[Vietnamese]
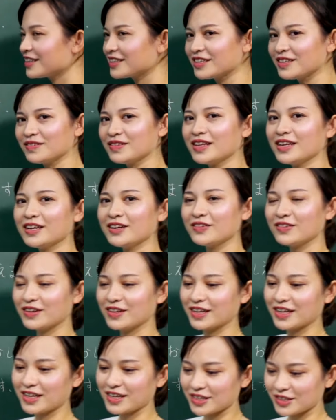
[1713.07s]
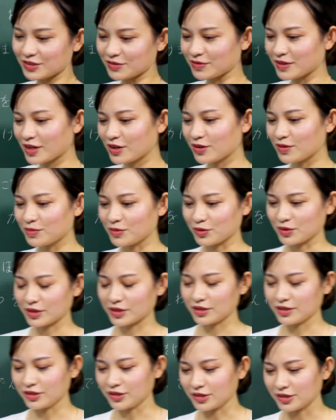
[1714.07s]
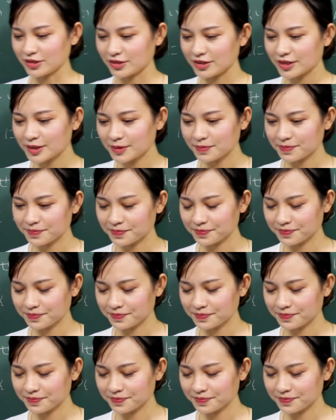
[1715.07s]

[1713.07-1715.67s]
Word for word: Tiếp theo, chúng ta còn một từ nữa.